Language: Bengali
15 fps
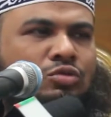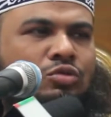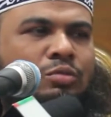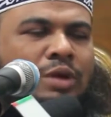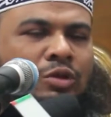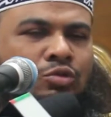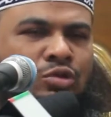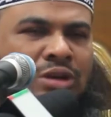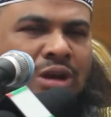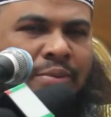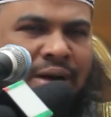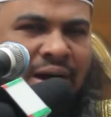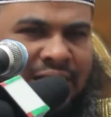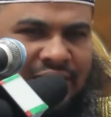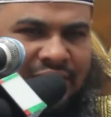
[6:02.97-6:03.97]
তোমরা দুইটা
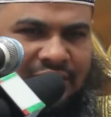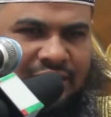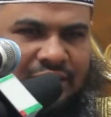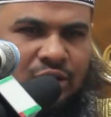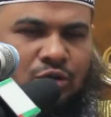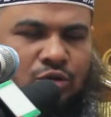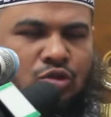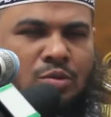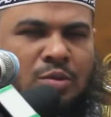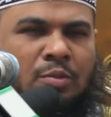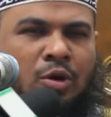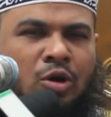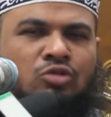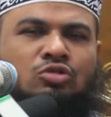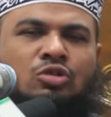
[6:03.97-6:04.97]
ভাই তুমি
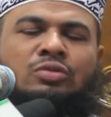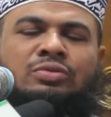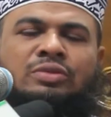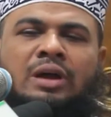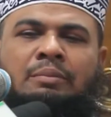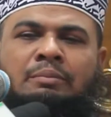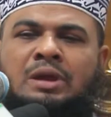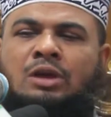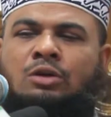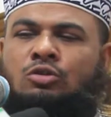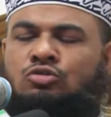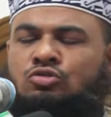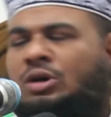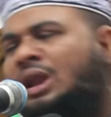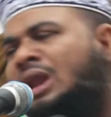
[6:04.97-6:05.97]
বড় সন্তান বিয়ে
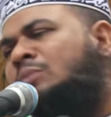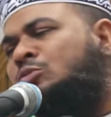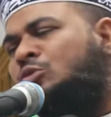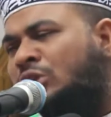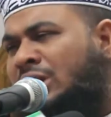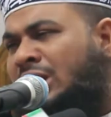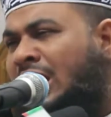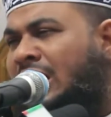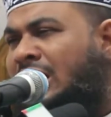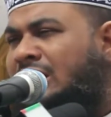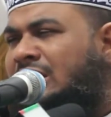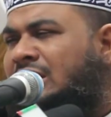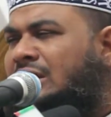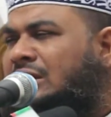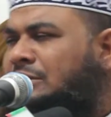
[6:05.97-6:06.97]
করছো আলহামদুলিল্লাহ
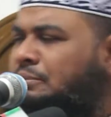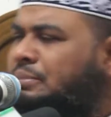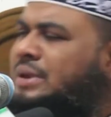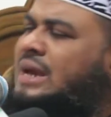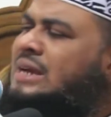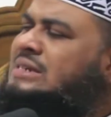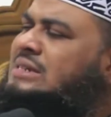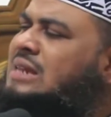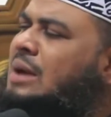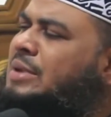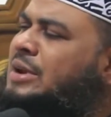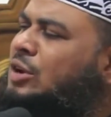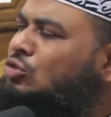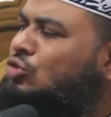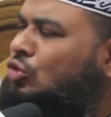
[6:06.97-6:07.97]
বিয়ে
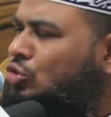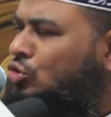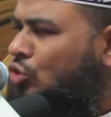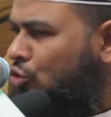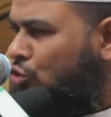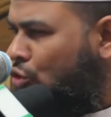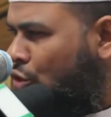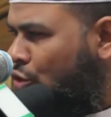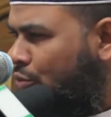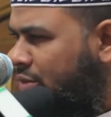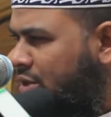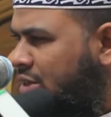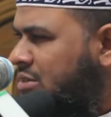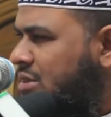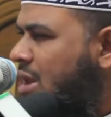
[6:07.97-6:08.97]
ইসলামের সৌন্দর্য
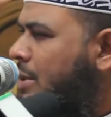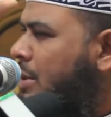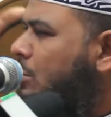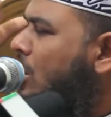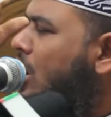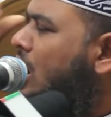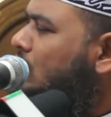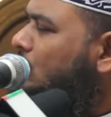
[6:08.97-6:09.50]
ইসলামের মহান